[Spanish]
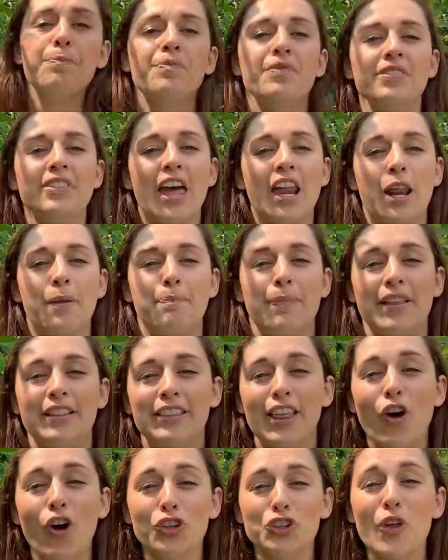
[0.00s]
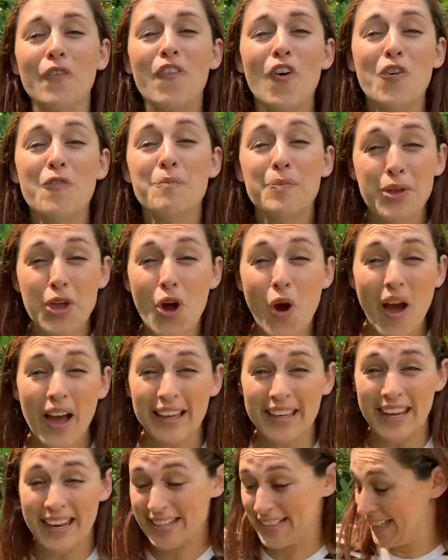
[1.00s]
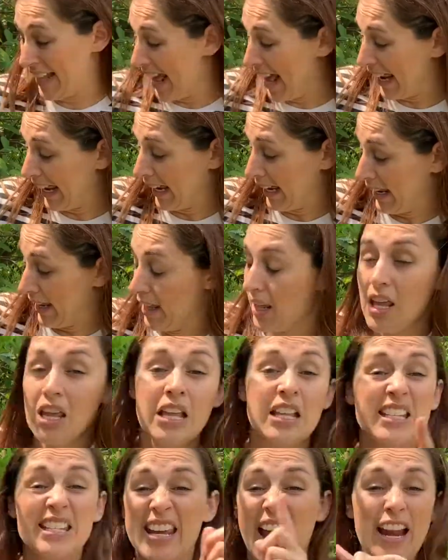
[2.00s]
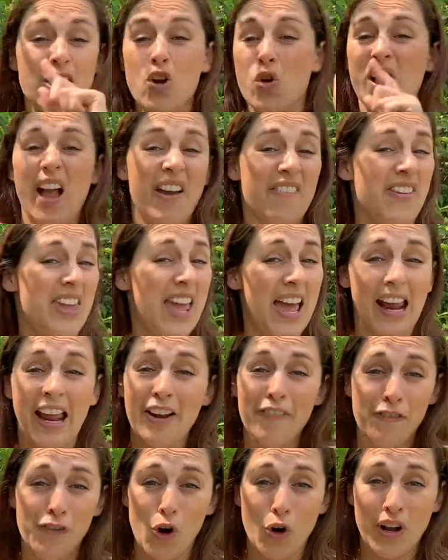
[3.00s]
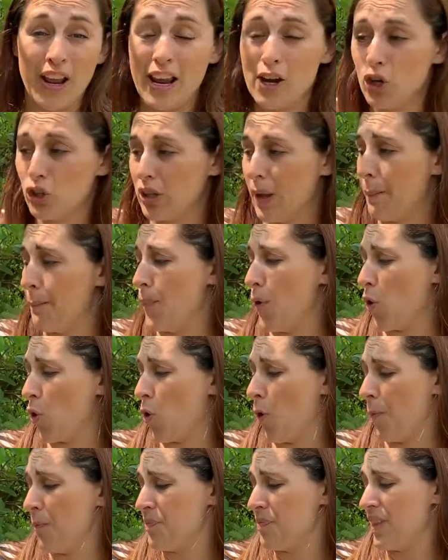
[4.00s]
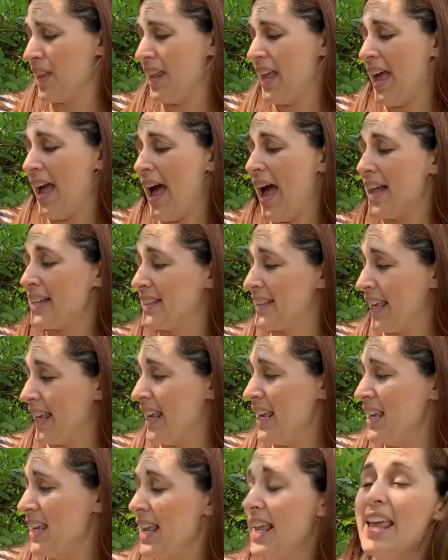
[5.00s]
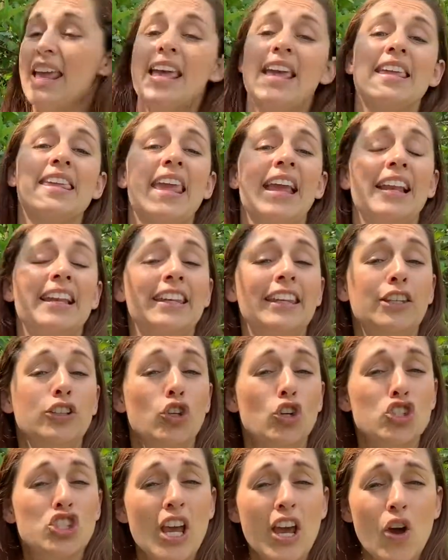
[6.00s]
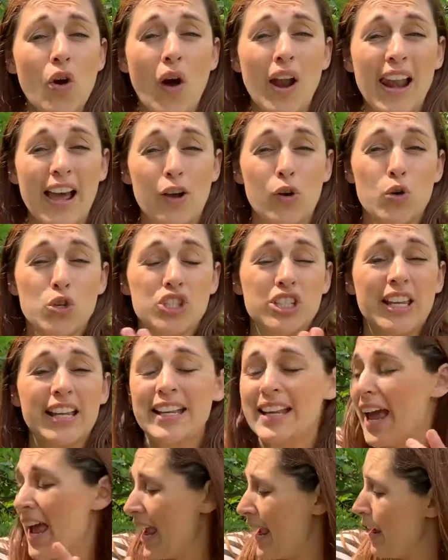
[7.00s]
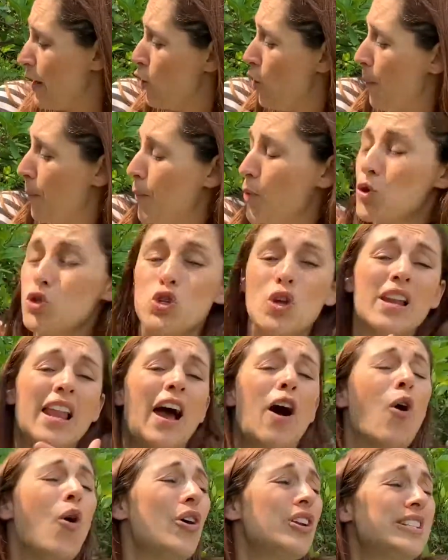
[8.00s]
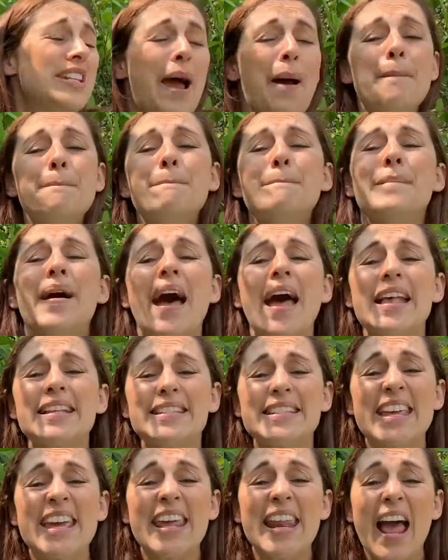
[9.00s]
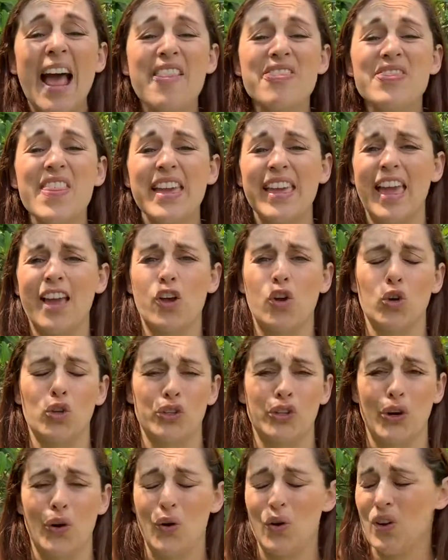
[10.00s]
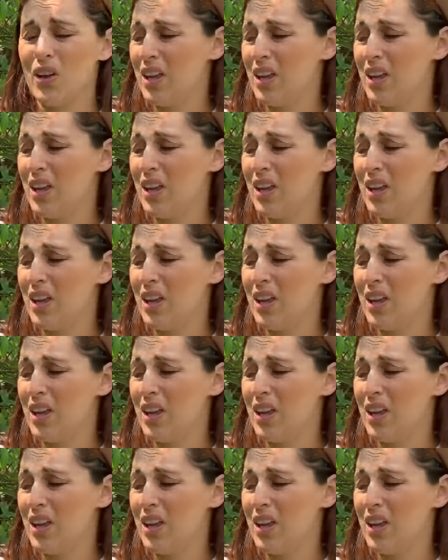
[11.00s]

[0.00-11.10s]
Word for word: De repente Otto volvió a crecer. Ya no cabía en el florero tampoco. Así que el niño llegó a la cocina y lo puso en la olla más grande que encontró.